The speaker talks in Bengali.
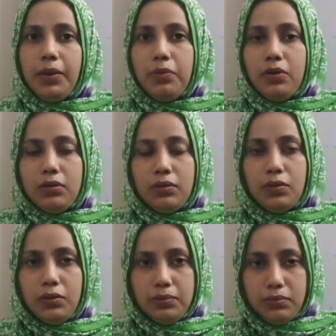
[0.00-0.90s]
এবং
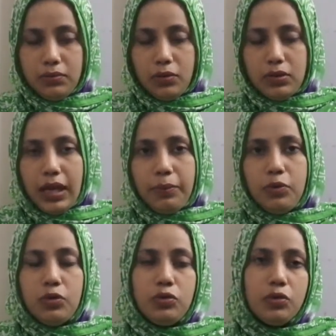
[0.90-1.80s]

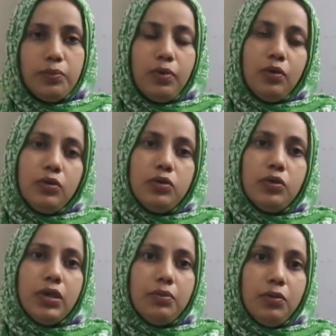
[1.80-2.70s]
তাম্রযুগ ব্রোঞ্জ
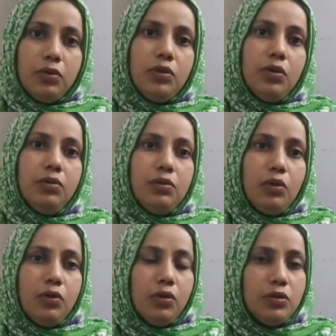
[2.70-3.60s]
যুগের মতো
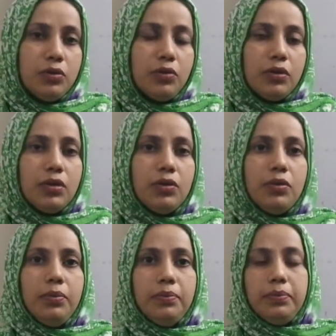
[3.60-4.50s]
লৌহ যুগও কিন্তু